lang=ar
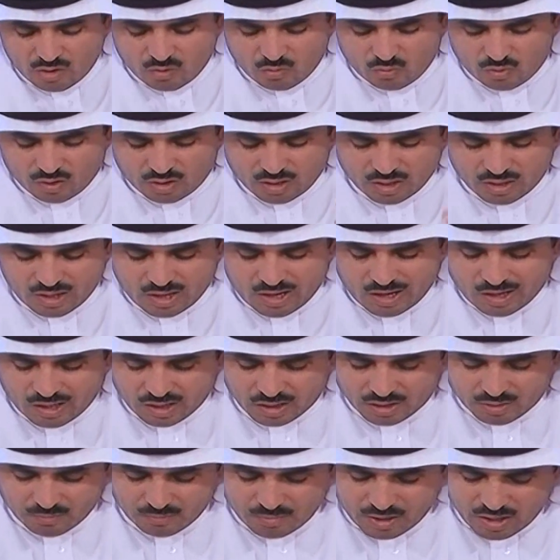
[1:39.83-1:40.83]

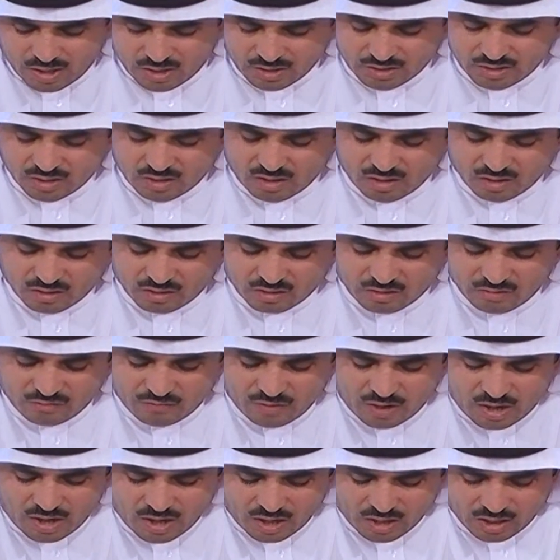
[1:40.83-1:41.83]
وخناق ما يدهله
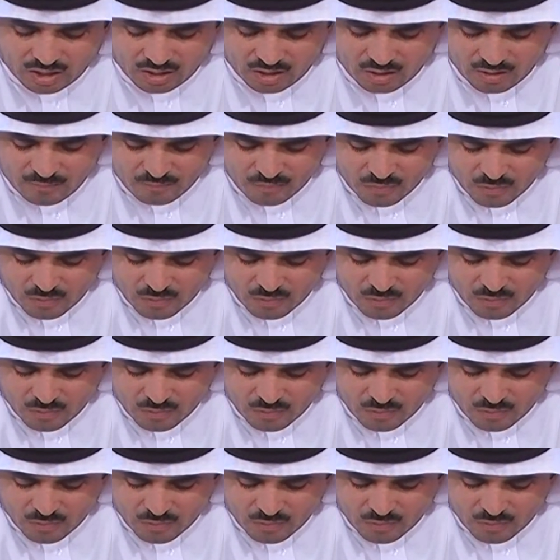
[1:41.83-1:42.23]
ضيفان